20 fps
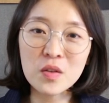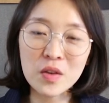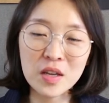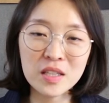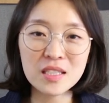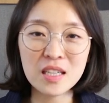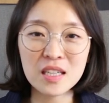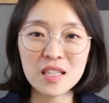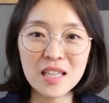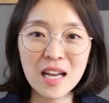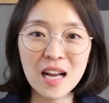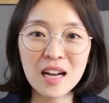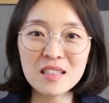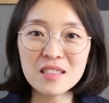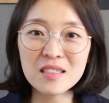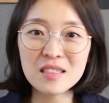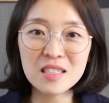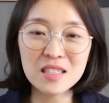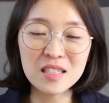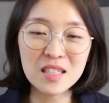굉장히
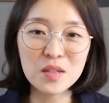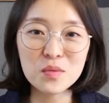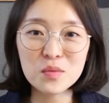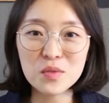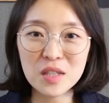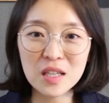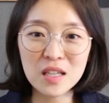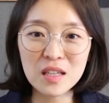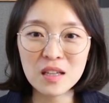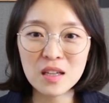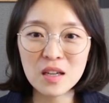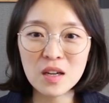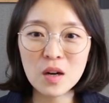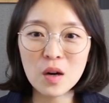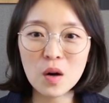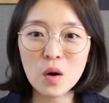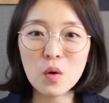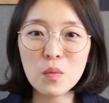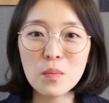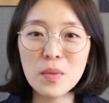다르기 때문에
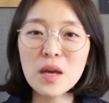어,